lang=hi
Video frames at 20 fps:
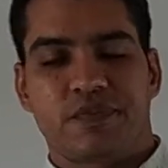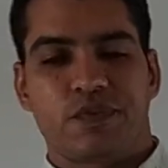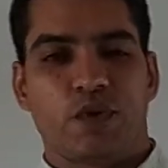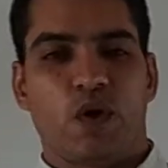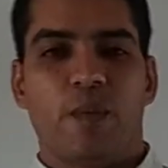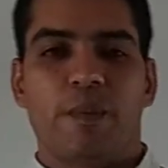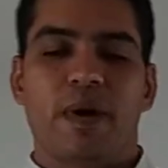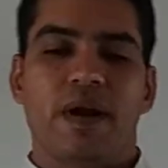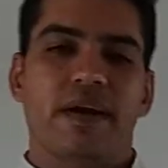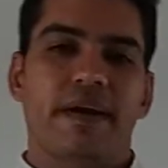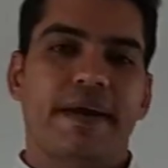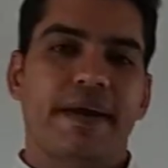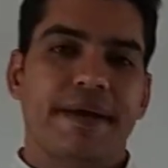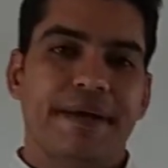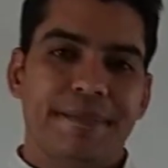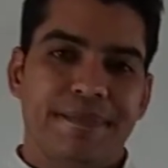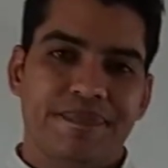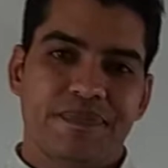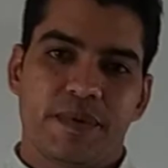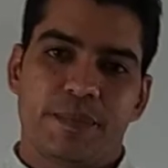तो अपन ने
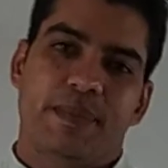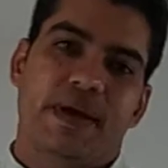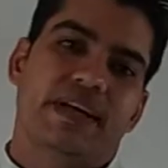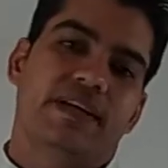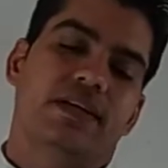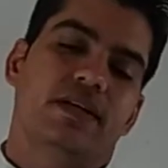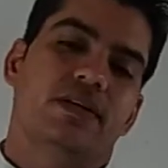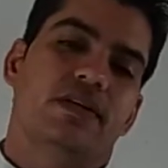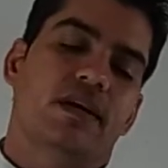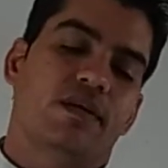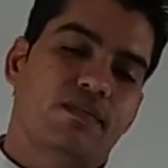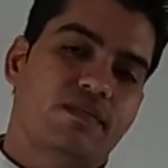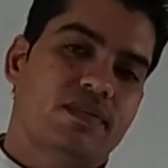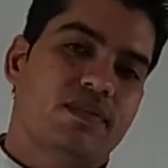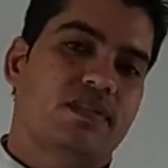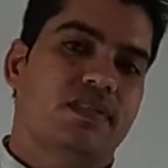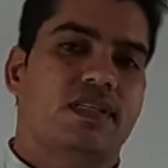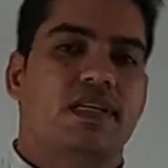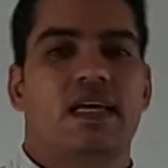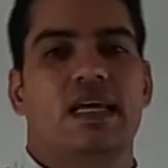बैक्टीरियम
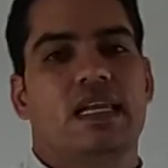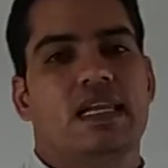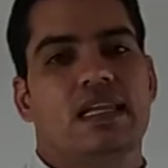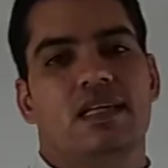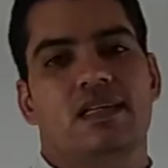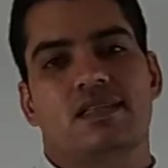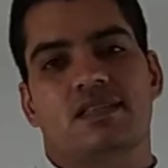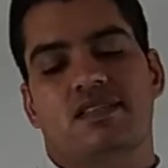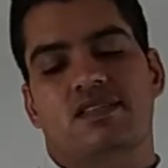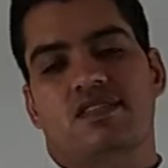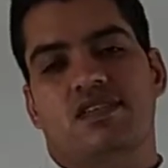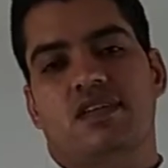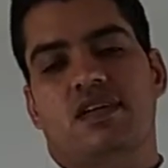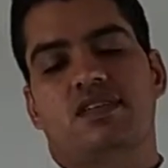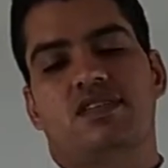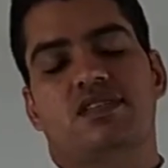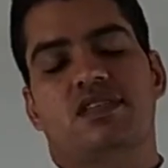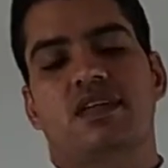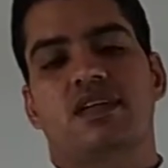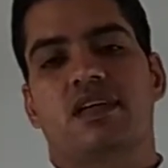सेल
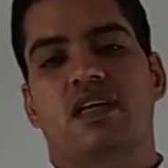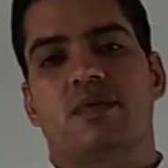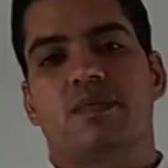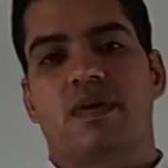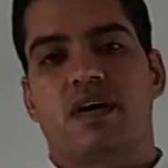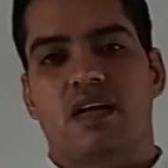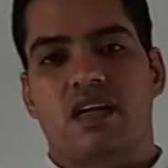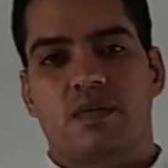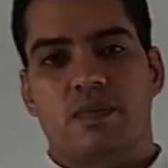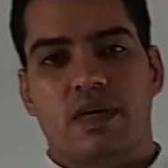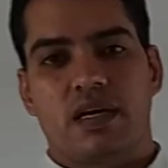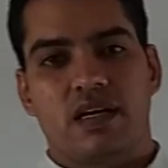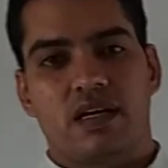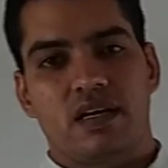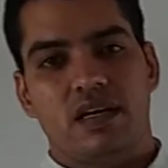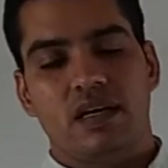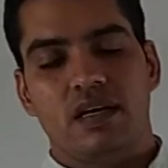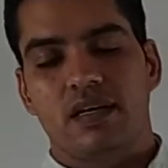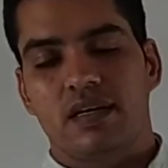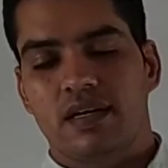स्ट्रक्चर के बारे में
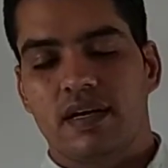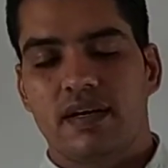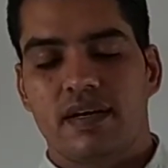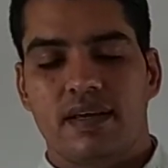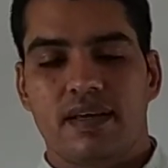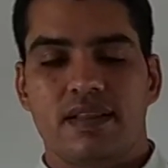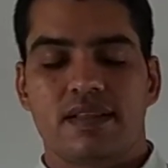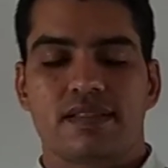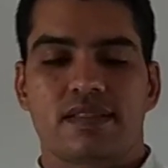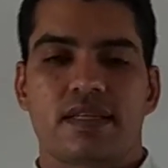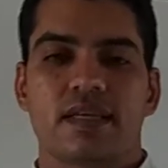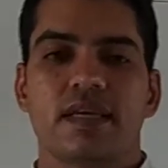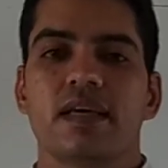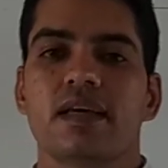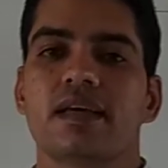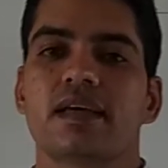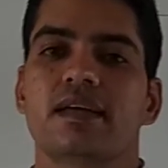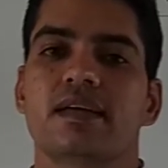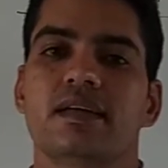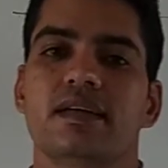डिटेल से
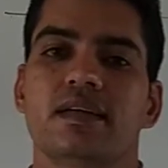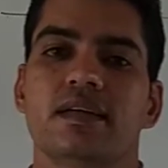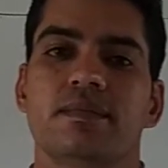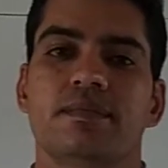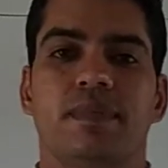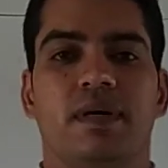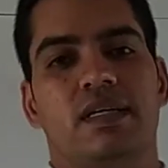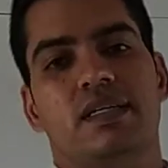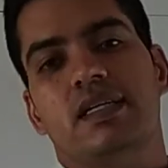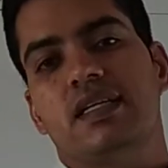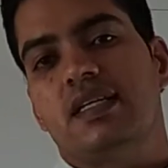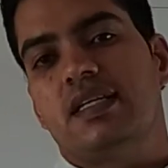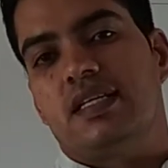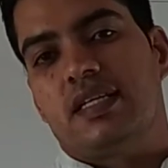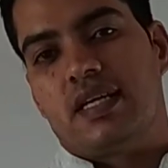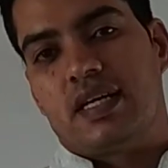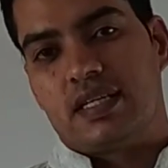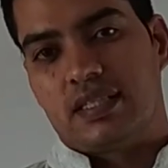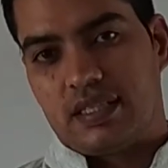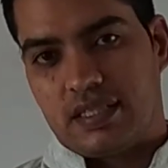पढ़
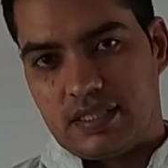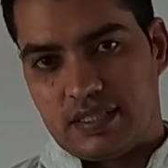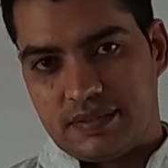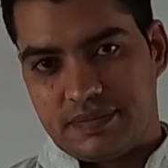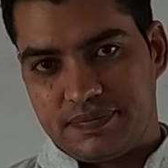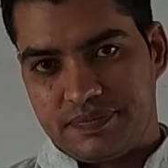लिया था